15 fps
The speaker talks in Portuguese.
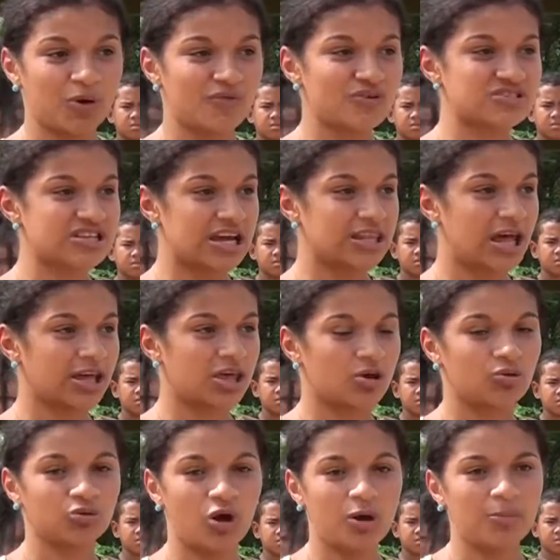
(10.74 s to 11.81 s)
que eu vou sair daqui
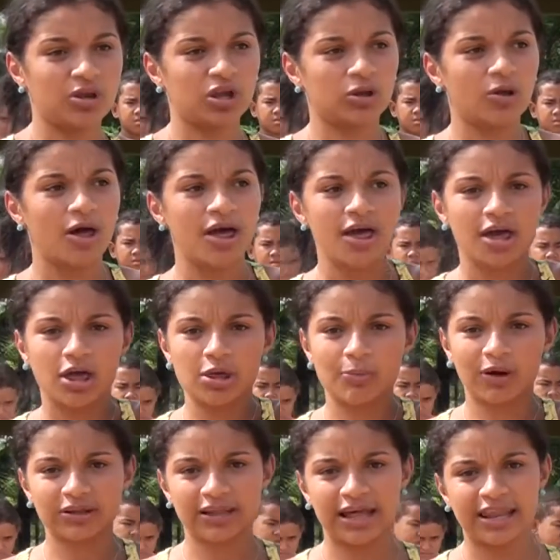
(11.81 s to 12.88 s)
com dois meninos e
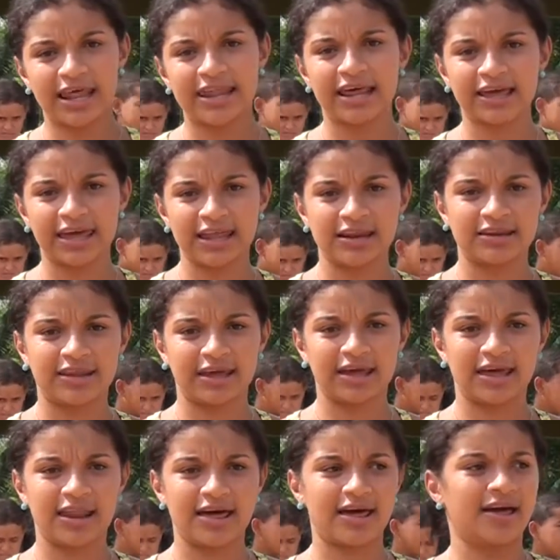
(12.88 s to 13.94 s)
botar lá naquele,
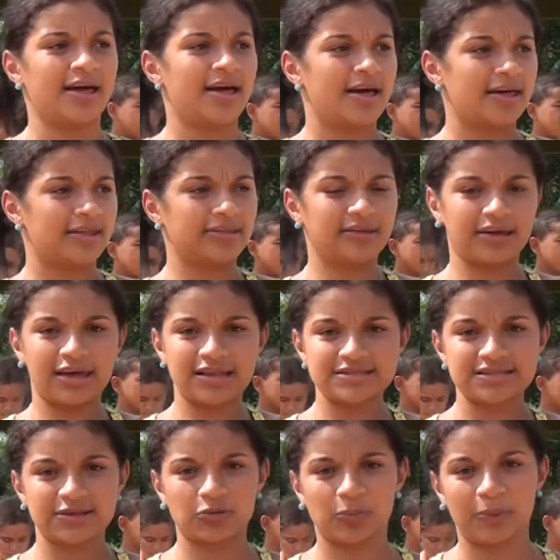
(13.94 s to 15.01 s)
naquela, naquele
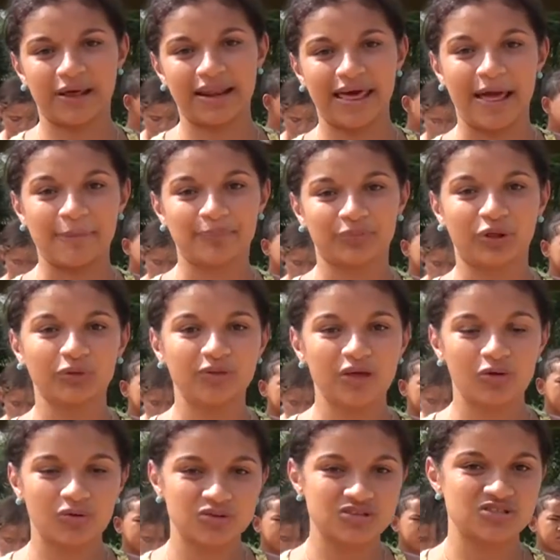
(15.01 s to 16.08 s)
centro para lá? Não
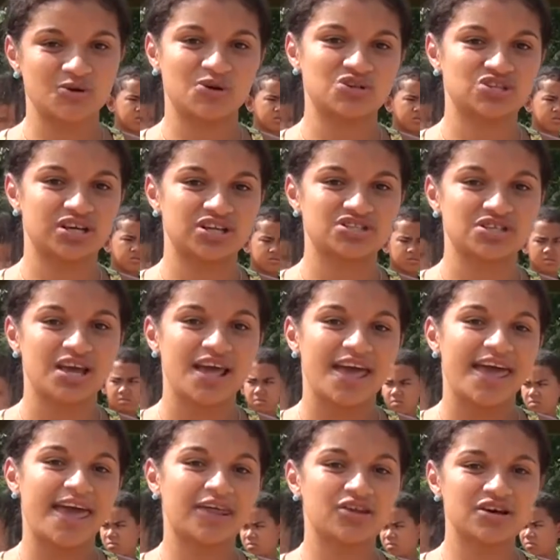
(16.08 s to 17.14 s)
tem condições, gente.
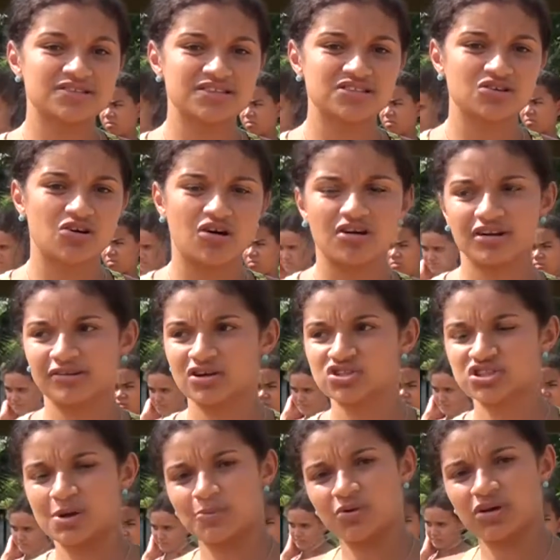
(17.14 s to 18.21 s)
É nossa escola,
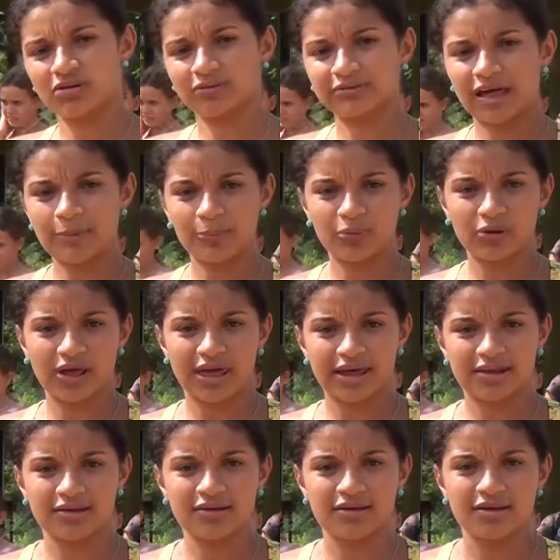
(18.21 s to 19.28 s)
nós temos que lutar por
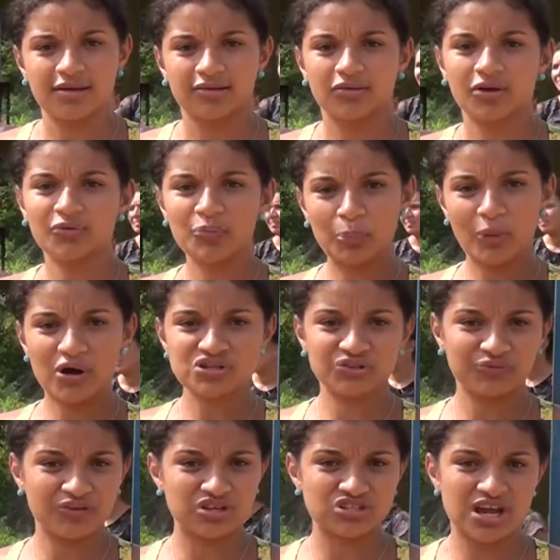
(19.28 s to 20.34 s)
ela. Não
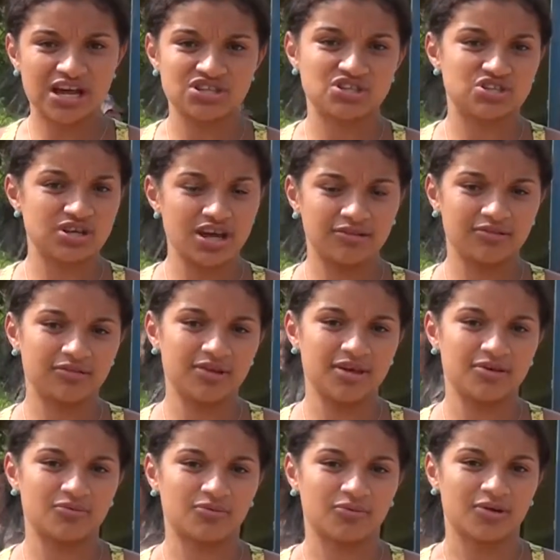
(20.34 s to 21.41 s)
pode fechar de jeito
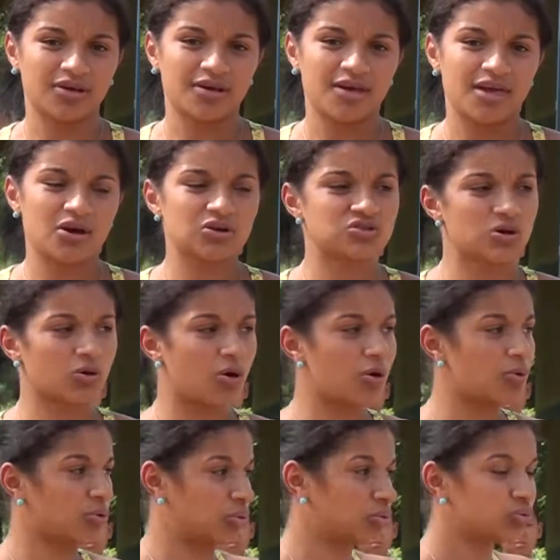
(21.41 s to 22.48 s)
nenhum. Eu sou
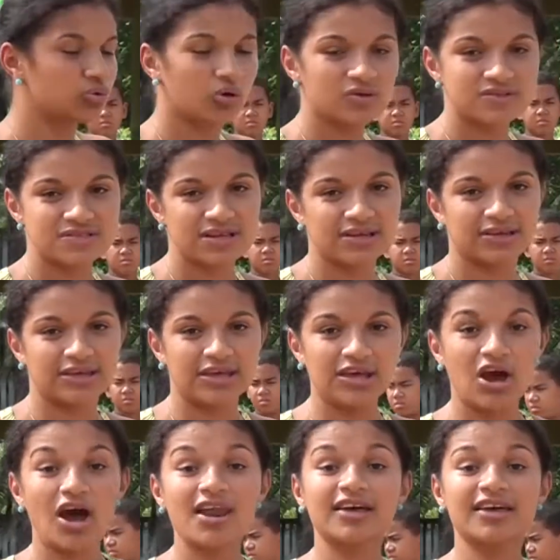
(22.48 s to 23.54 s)
com, com todos aqui.
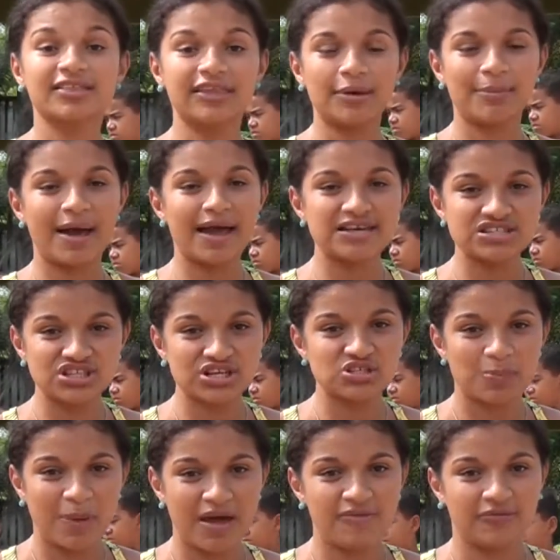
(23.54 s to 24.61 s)
E olha que tem mais
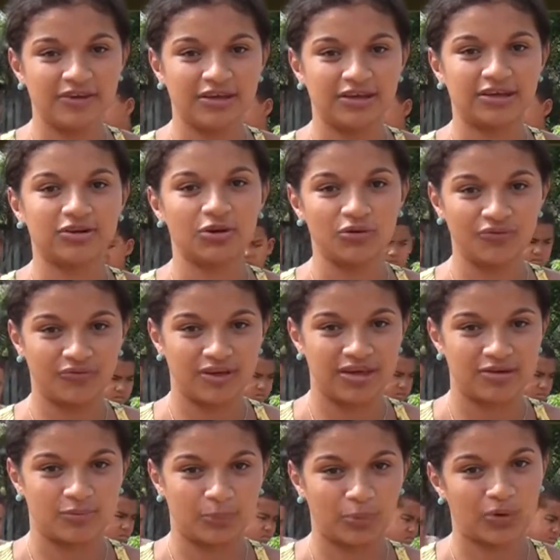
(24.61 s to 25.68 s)
gente para vir e não
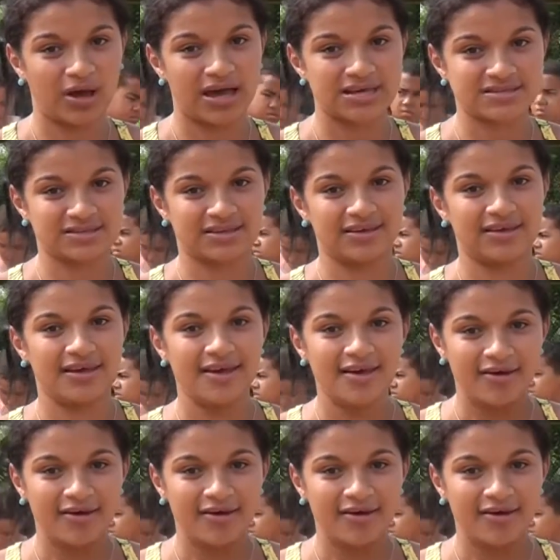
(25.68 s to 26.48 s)
veio. No caso que